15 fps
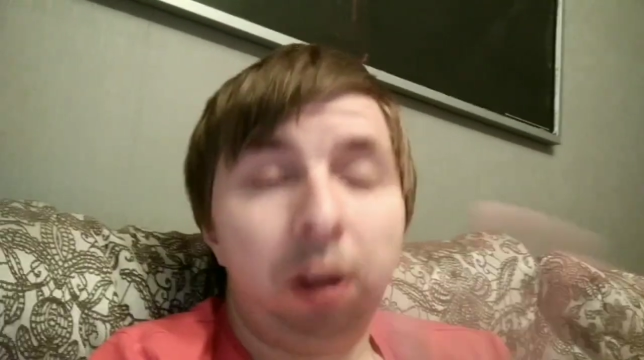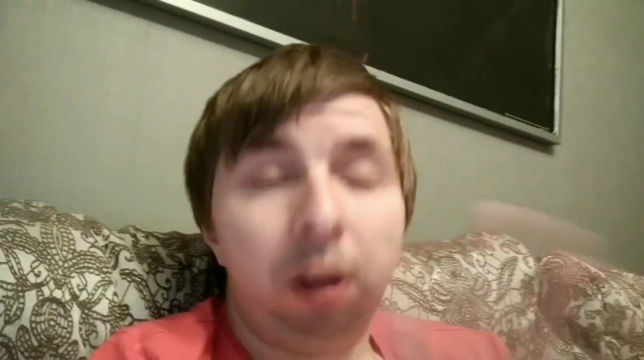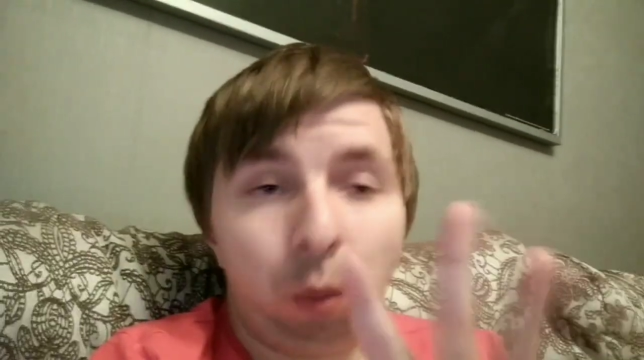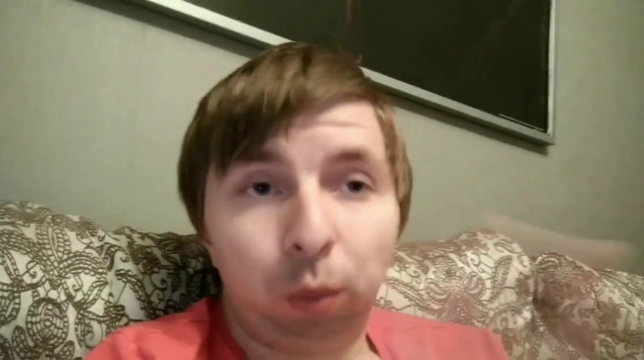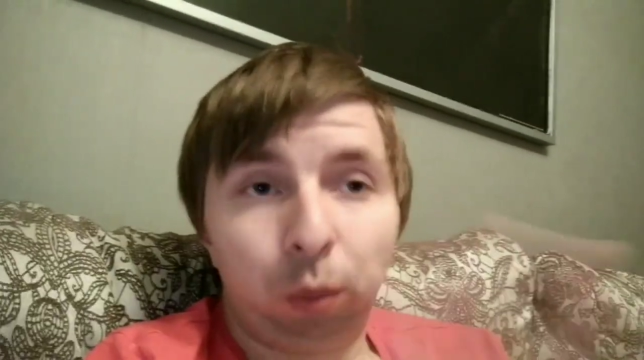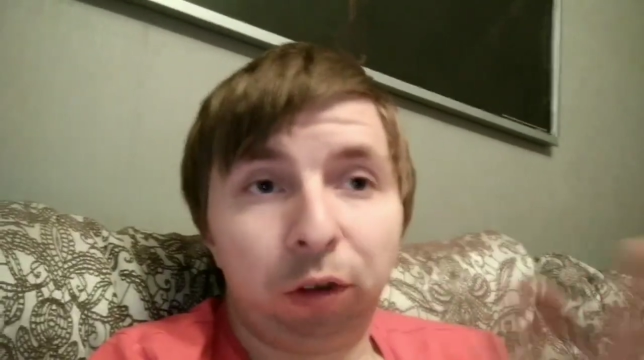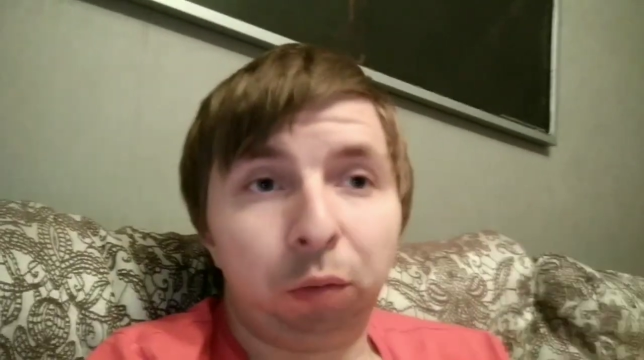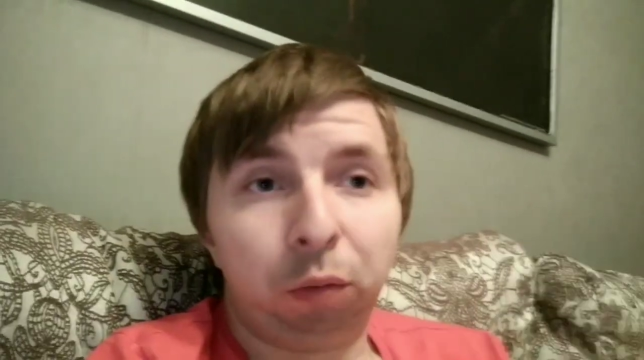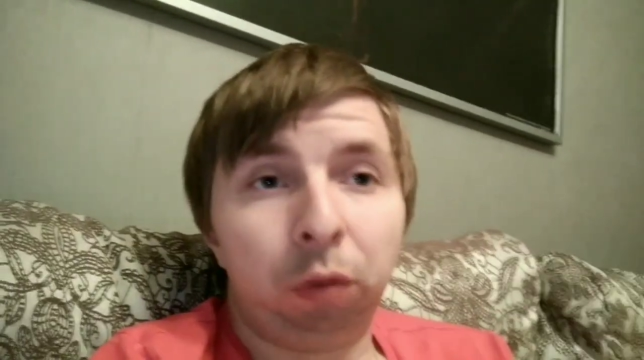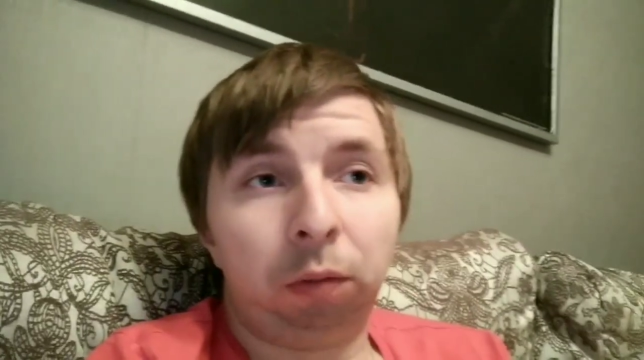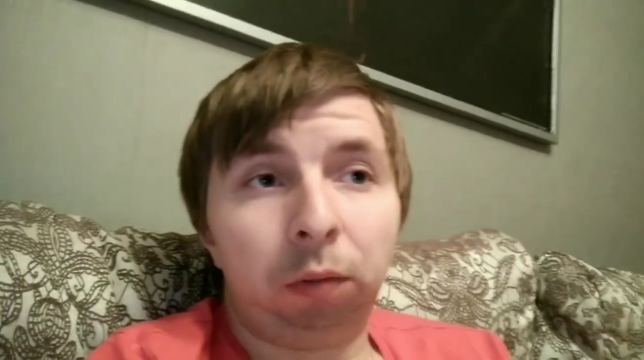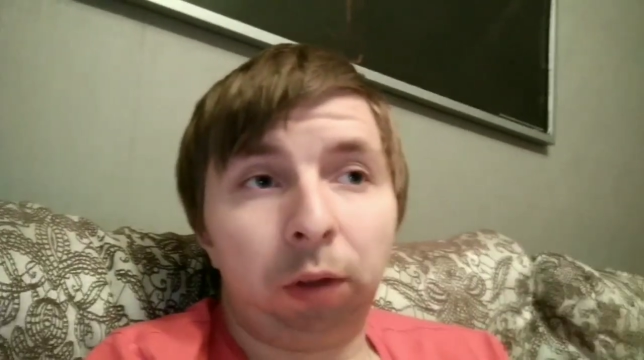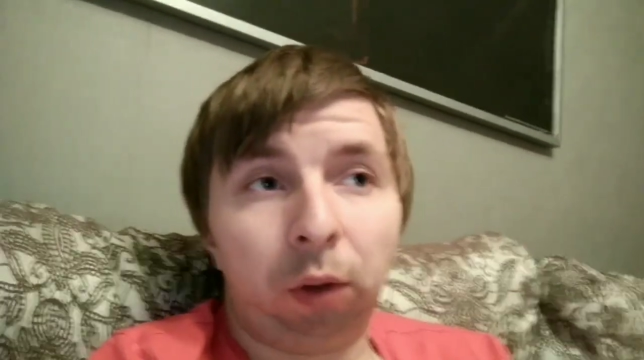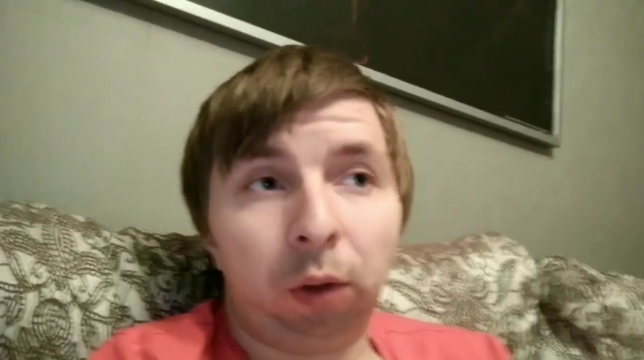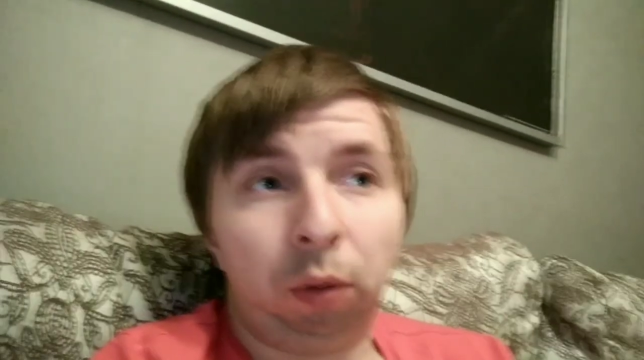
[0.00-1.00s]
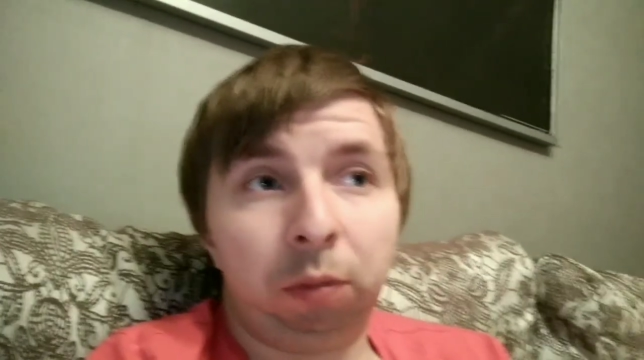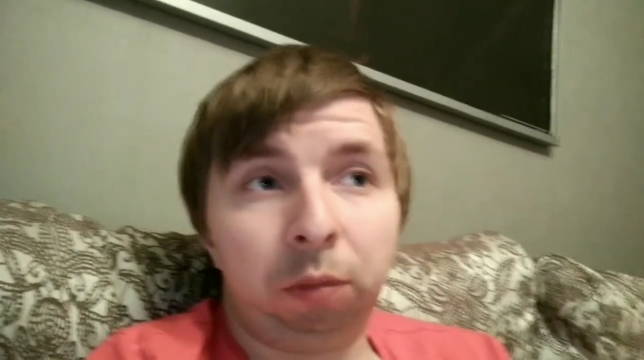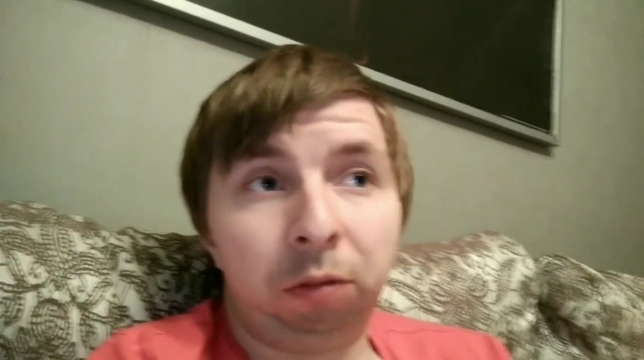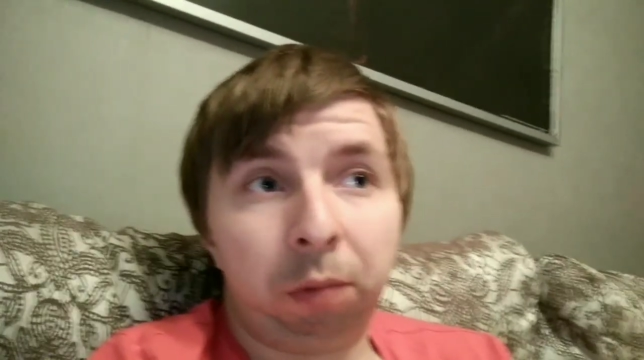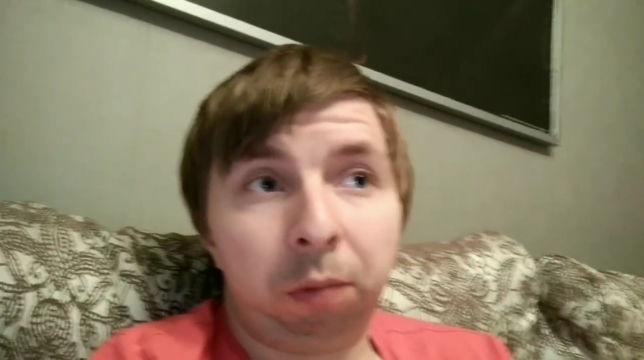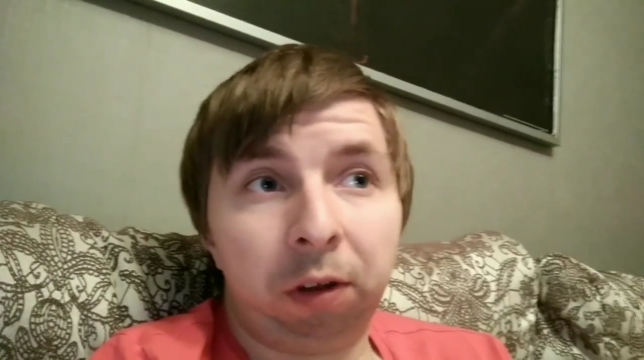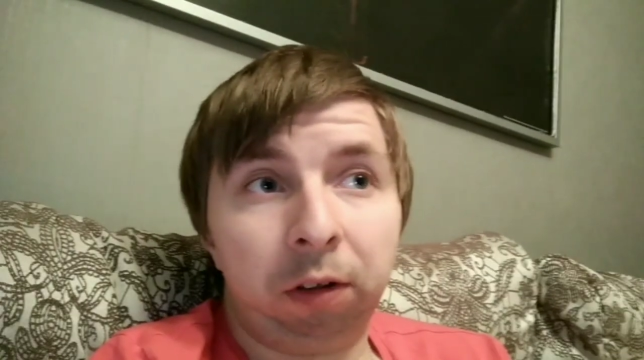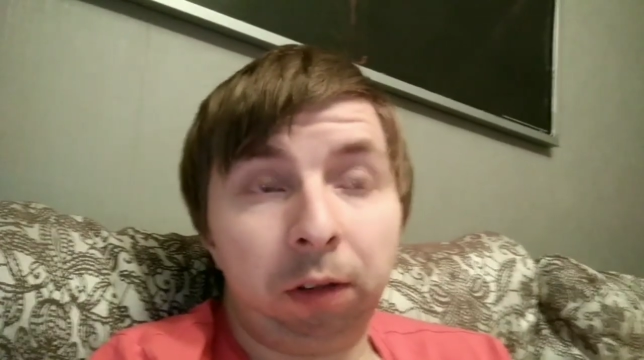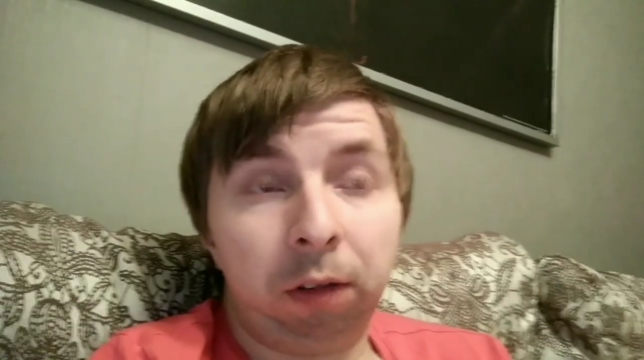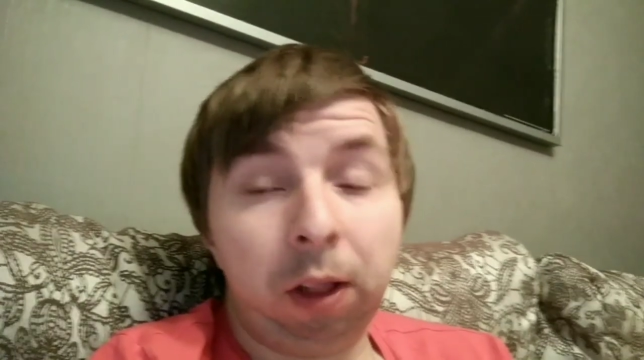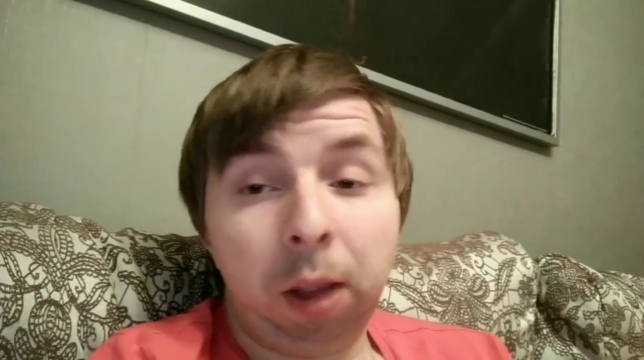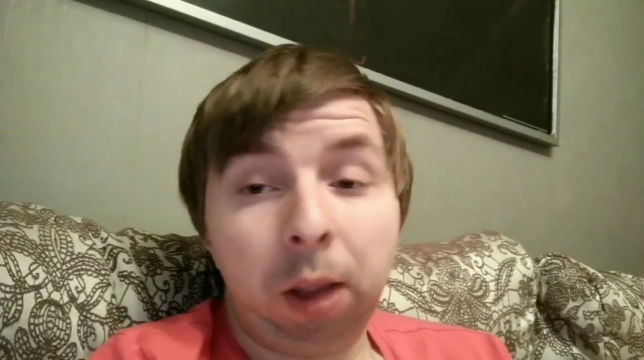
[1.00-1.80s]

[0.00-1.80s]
у нас будет вот такой беспредел.